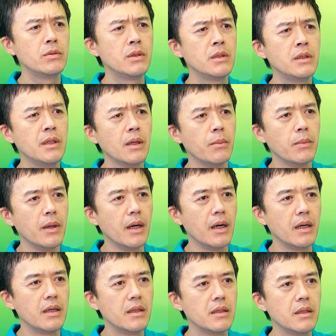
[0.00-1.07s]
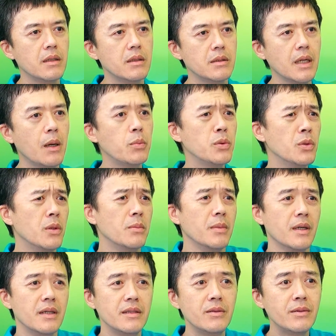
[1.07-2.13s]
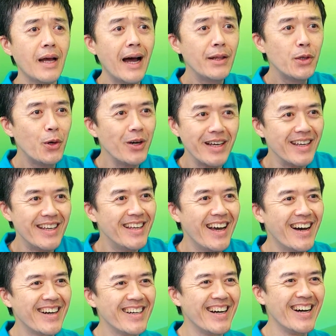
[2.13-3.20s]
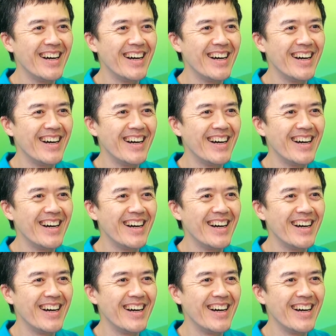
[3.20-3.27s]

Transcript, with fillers: 就七点吧，对，差不多嘛，就大家都一样